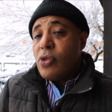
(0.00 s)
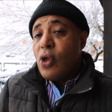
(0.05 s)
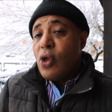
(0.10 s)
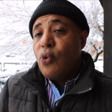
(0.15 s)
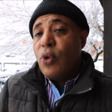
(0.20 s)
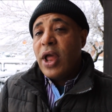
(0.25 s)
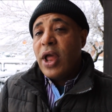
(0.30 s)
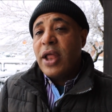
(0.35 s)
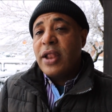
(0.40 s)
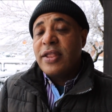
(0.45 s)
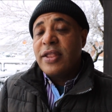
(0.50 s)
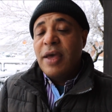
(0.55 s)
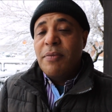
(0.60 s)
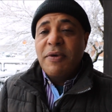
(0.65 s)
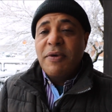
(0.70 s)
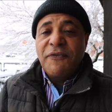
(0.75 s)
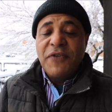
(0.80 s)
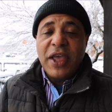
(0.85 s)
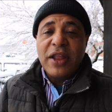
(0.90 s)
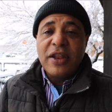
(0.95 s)

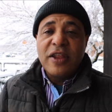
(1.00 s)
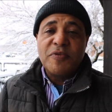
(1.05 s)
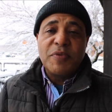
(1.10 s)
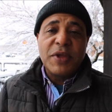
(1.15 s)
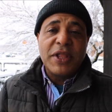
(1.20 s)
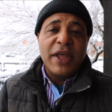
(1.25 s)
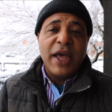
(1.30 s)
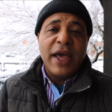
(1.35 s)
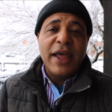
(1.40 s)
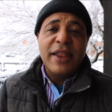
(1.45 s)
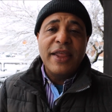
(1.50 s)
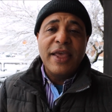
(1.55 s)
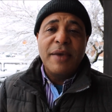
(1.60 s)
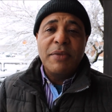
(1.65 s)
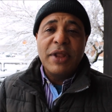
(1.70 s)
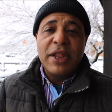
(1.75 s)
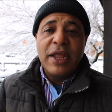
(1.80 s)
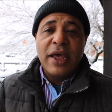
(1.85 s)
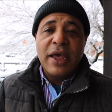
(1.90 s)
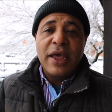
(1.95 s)
والدم فيها نسبة عالية
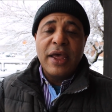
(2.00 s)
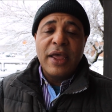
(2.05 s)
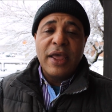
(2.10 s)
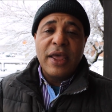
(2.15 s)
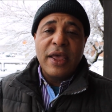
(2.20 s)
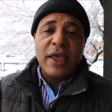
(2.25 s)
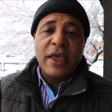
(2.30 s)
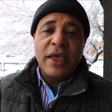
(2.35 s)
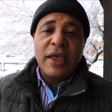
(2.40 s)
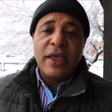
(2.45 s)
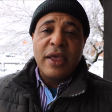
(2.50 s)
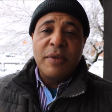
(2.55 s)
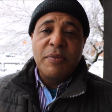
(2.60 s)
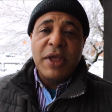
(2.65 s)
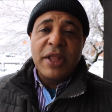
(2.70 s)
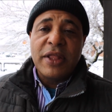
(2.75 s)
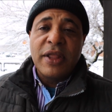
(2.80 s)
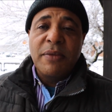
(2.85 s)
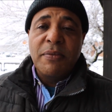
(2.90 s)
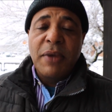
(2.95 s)
من آه،
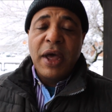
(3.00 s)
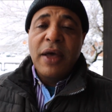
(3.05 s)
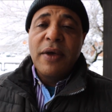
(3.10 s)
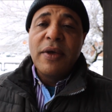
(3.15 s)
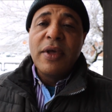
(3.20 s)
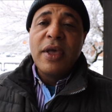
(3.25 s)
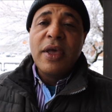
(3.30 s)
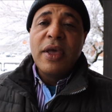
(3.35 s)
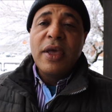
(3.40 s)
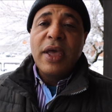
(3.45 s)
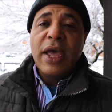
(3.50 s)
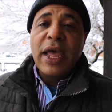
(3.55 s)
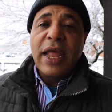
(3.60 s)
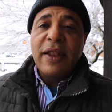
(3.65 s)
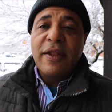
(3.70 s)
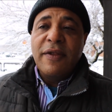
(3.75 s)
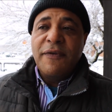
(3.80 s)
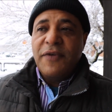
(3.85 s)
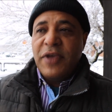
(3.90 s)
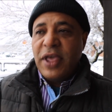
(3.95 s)
كمية الماء
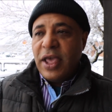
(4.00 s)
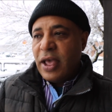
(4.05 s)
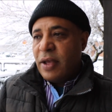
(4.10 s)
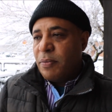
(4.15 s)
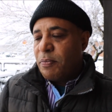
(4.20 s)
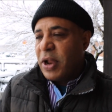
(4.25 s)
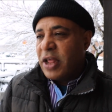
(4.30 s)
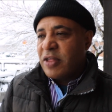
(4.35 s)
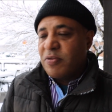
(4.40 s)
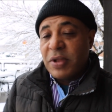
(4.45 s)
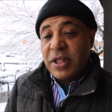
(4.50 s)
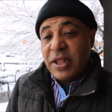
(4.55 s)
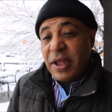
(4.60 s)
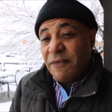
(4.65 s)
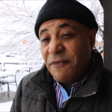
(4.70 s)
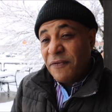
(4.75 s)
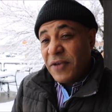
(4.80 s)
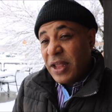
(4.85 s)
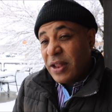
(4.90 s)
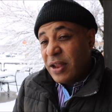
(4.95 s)
اللي في بلازما
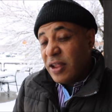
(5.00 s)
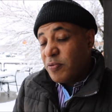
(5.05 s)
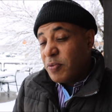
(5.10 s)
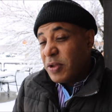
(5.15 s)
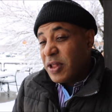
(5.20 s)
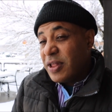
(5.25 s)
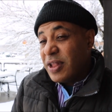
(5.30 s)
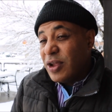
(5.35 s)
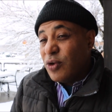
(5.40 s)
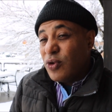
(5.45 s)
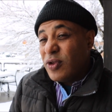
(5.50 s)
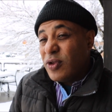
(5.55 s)
الدم فيها نسبة 92%